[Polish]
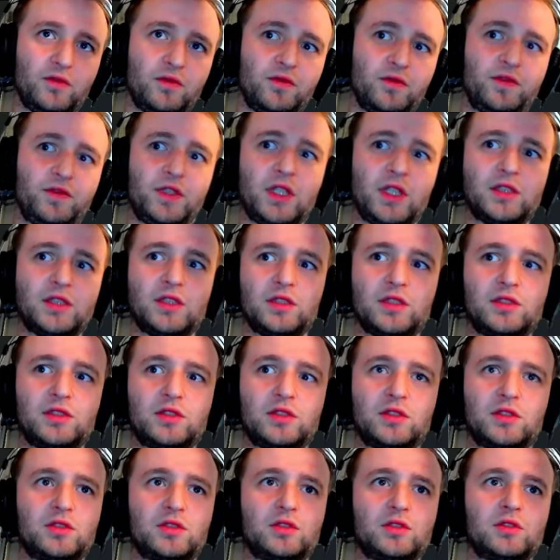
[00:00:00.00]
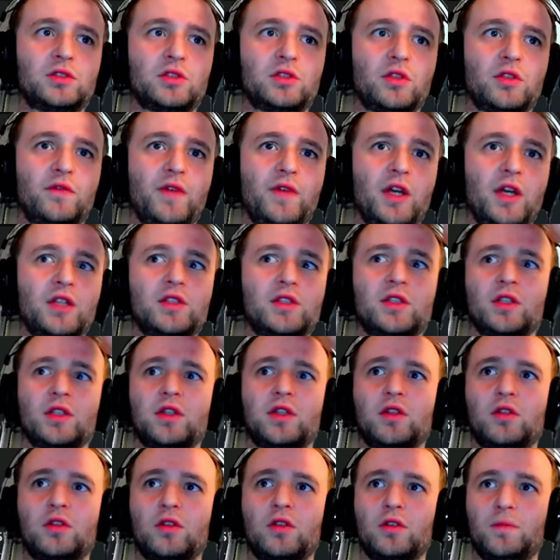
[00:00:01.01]
Wiedzieć, Dzięki. co wejdzie,
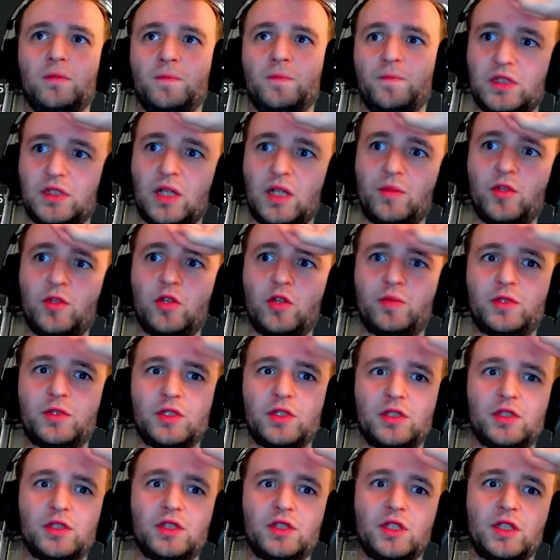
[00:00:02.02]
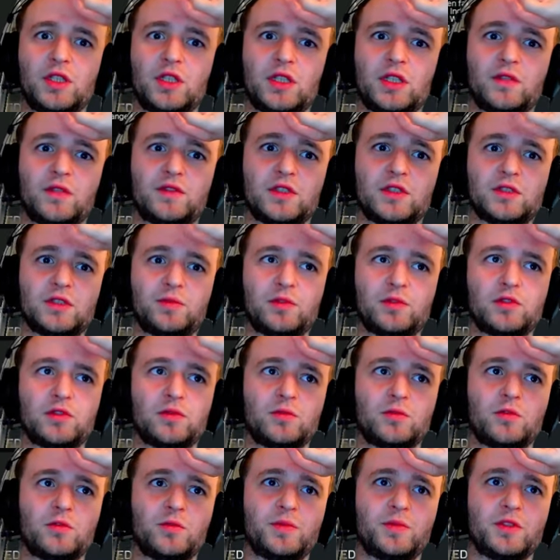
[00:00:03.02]
tylko samej optyki się nie da w ten
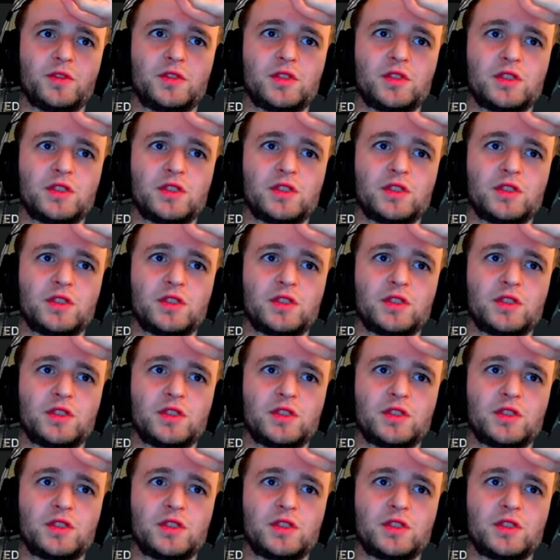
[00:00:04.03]
sposób kupić,